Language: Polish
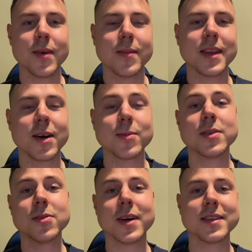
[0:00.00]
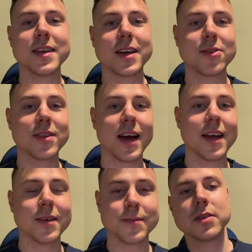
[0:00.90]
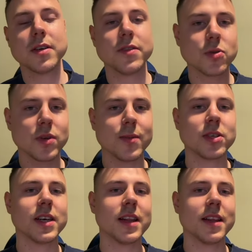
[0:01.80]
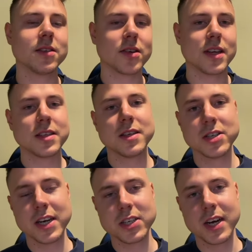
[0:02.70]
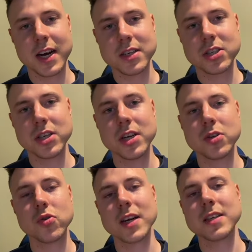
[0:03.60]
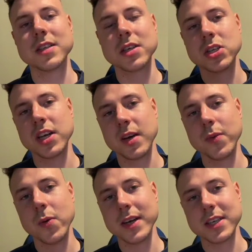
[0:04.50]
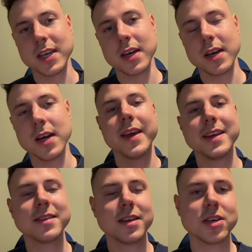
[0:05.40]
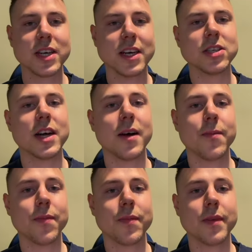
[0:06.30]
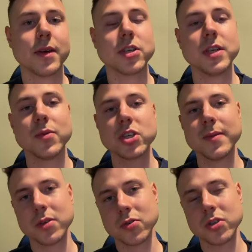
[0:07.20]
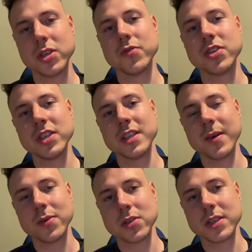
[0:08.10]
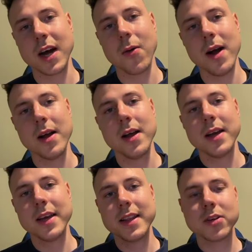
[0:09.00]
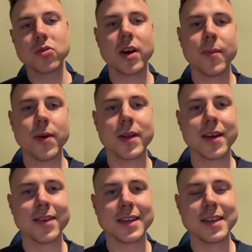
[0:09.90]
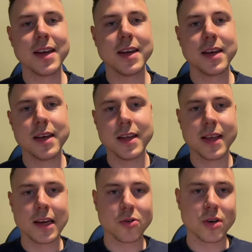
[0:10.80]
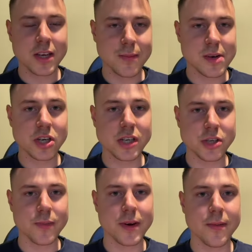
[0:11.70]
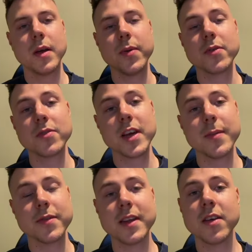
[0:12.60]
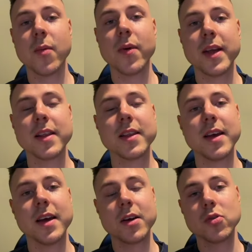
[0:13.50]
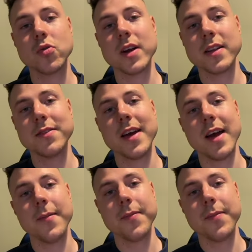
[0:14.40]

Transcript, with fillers: mamy taką sytuację jak tutaj, czyli wyszło nam, że jedna strona jest lżejsza, czyli któraś z tych trzech piłeczek jest lżejsza. Czyli możemy odrzucić wszystkie pozostałe. I te, które były na wadze, i te, których nie mierzyliśmy. I porównujemy wtedy obojętnie, które dwie.